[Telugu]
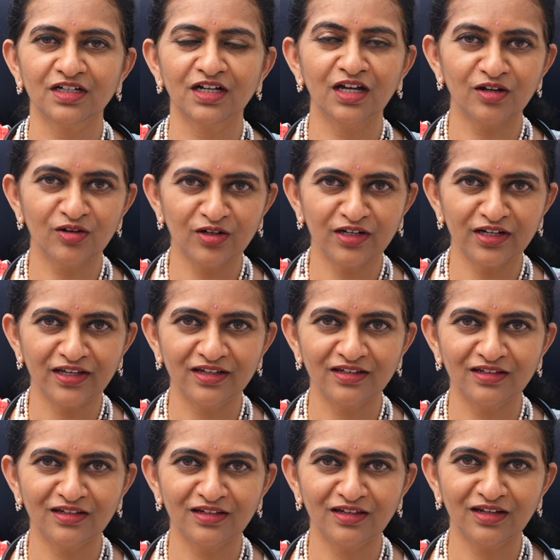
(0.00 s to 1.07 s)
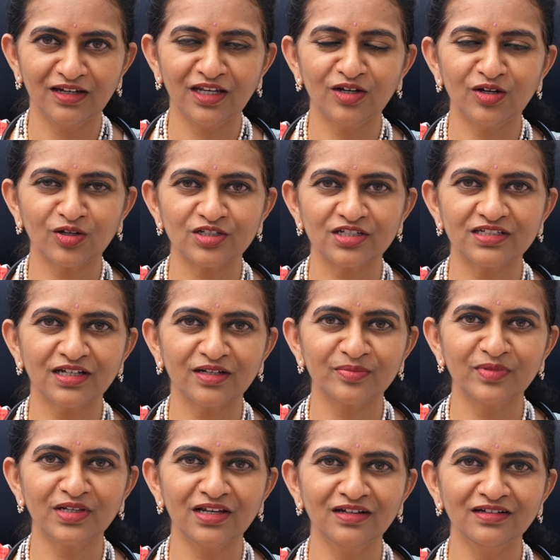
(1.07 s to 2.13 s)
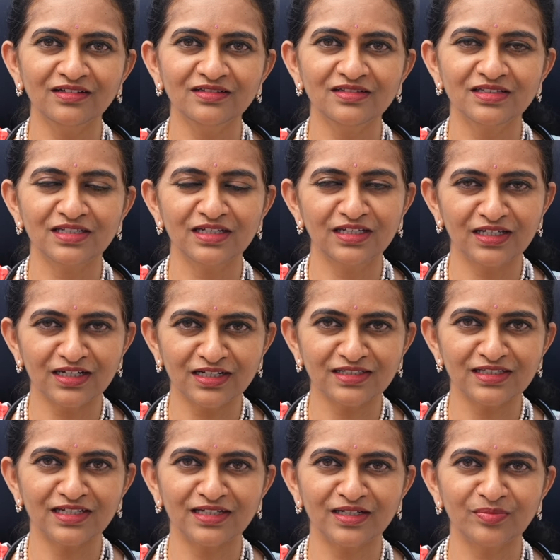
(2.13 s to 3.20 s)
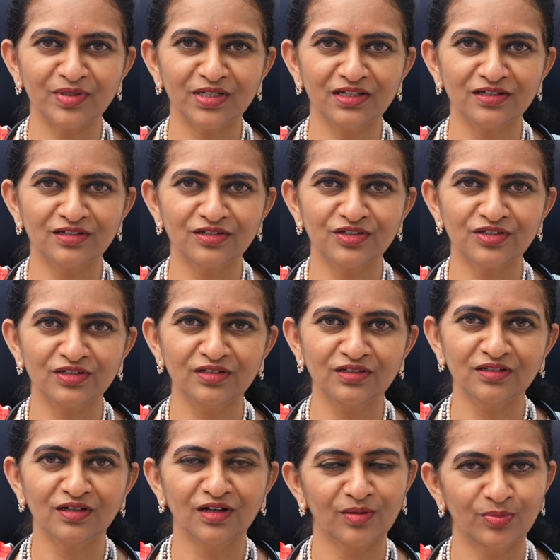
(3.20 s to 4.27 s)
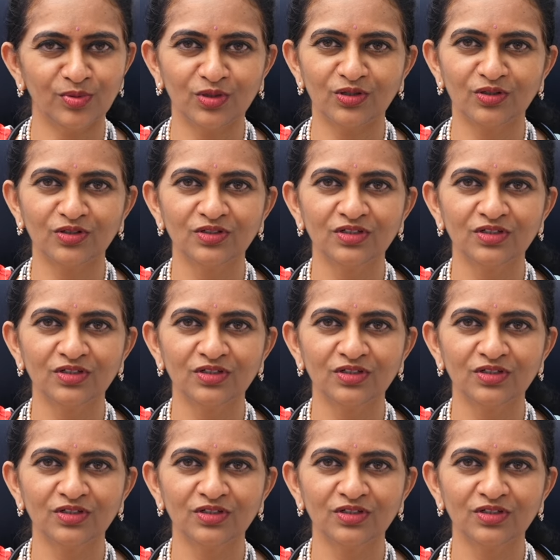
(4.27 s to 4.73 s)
హలో అండి నేను డాక్టర్ షర్మిల సీనియర్ కన్సల్టెంట్ పీడియాట్రిషియన్ అపోలో